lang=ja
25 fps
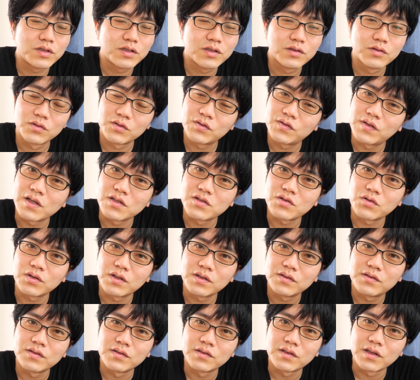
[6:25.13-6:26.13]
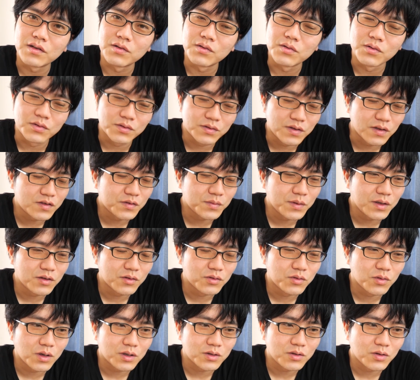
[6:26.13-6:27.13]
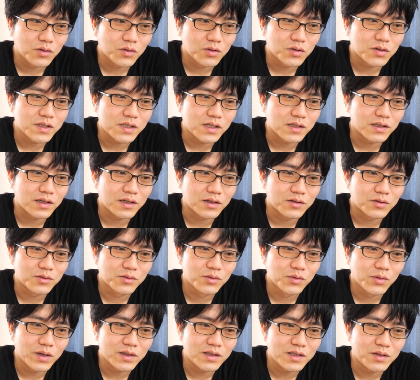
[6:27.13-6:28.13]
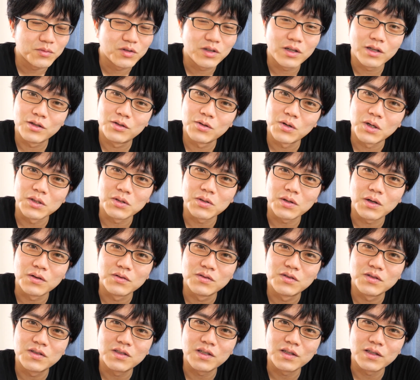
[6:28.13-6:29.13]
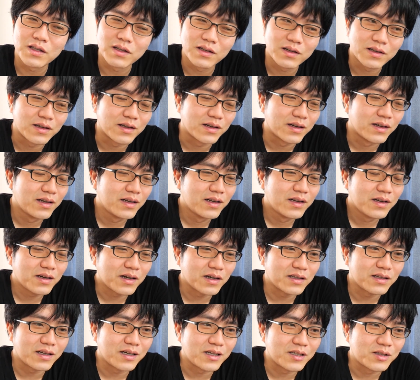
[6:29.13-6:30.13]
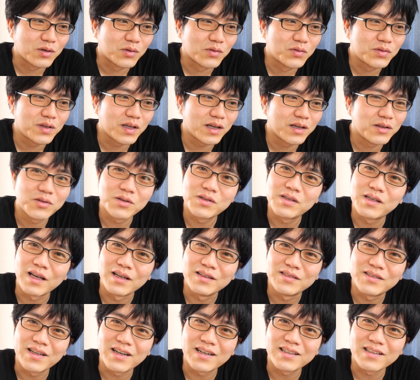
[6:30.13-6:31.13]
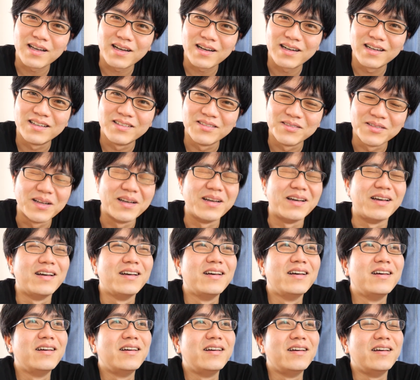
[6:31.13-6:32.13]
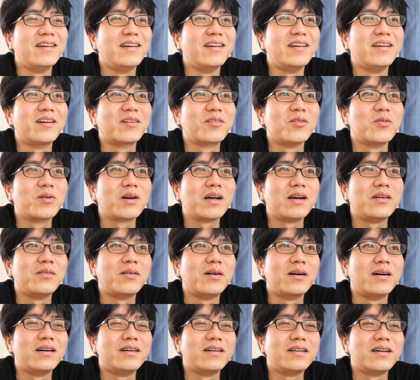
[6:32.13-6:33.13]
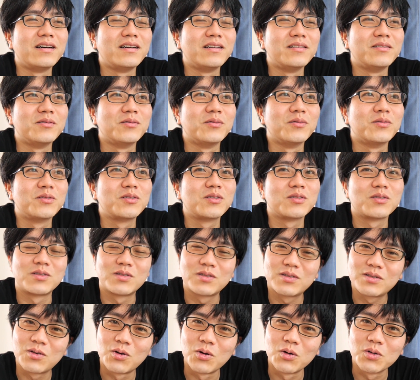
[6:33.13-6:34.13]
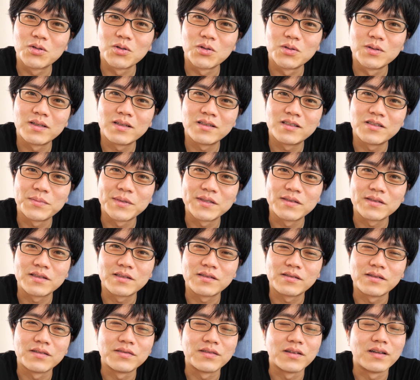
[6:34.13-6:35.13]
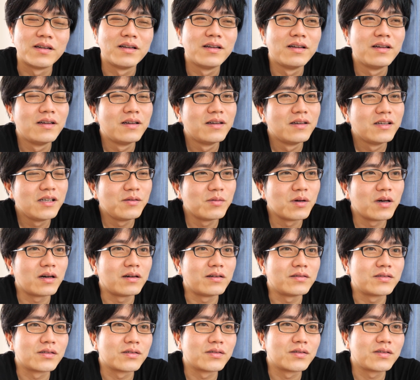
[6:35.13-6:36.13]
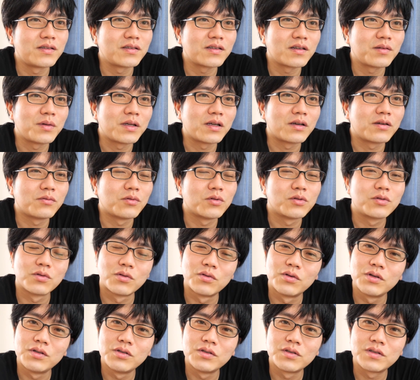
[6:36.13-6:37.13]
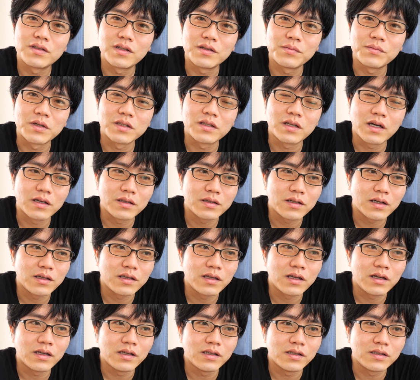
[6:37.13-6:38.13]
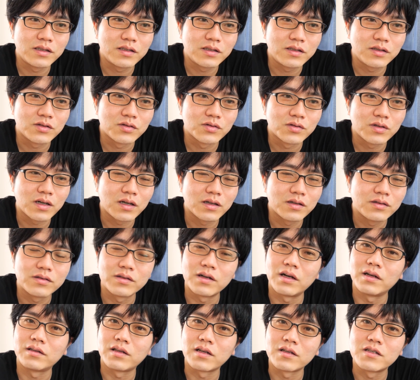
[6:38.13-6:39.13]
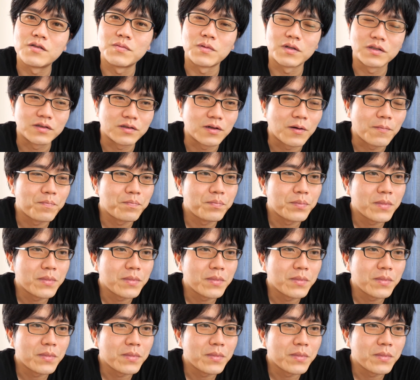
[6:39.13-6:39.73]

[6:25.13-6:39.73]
自動施錠についての説明の動画撮ろうとしたんだけど、どうやってもね、ドアとか映っちゃってね、かなり特定の危険性が高いので、えー、今回は、あの、ちょっと口頭で説明させてください。今、そのセサミを導入して、今大体ね、1週間くらい経ちました。